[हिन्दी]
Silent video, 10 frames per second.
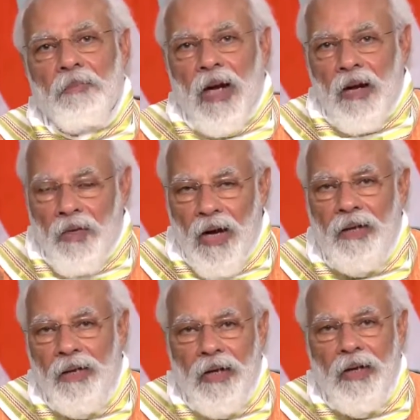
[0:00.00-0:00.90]

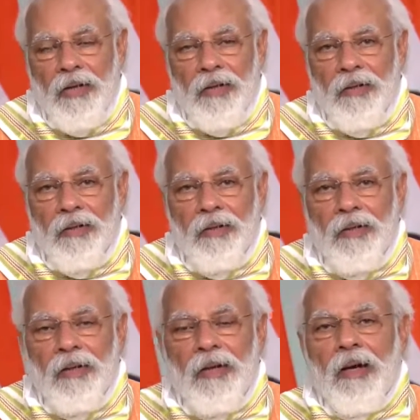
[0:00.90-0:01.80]
भगवान ने
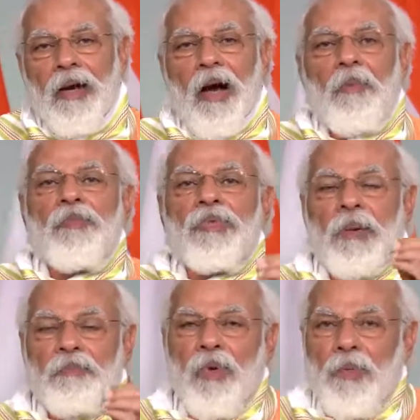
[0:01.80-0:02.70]
हम
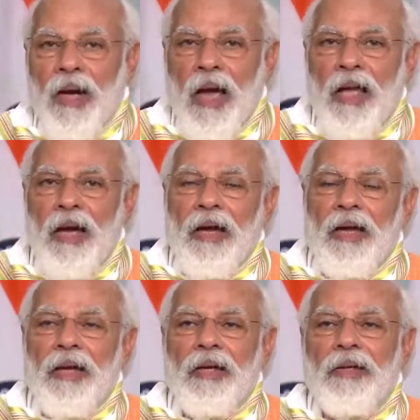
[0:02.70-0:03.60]
सबको बनाया
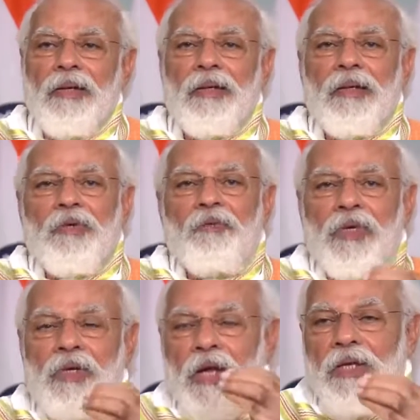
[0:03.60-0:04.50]
है
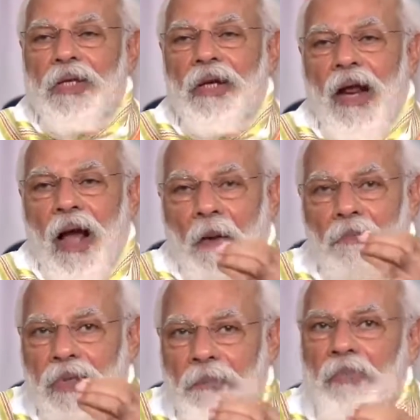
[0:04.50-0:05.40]
विशेषकर
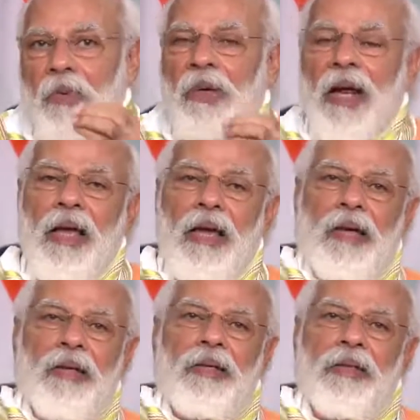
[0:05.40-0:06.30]
आप सबको बनाया
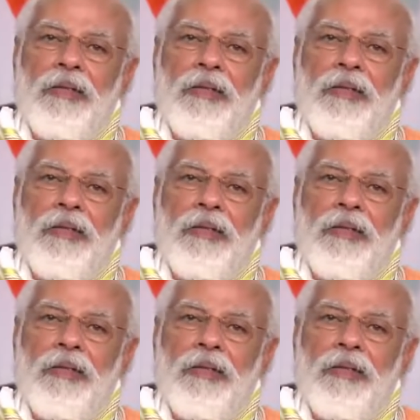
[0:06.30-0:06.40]
है